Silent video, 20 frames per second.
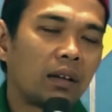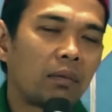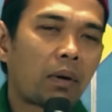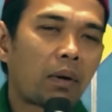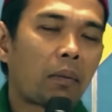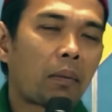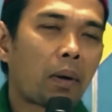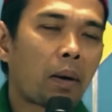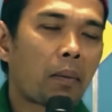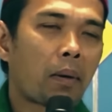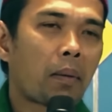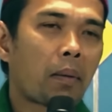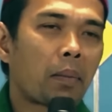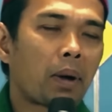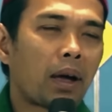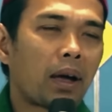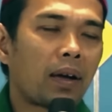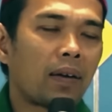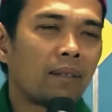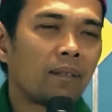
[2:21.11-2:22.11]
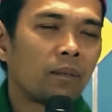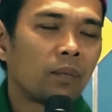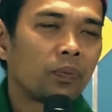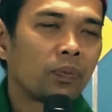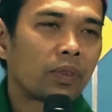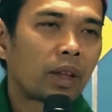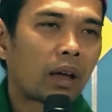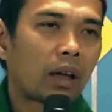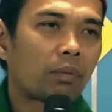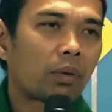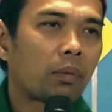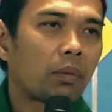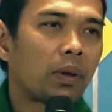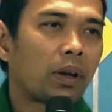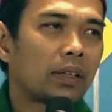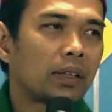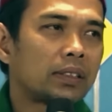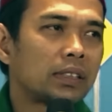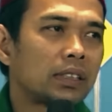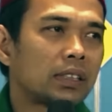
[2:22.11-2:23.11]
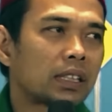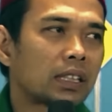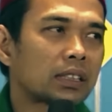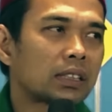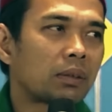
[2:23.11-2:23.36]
"Mama, mama, apa beda cinta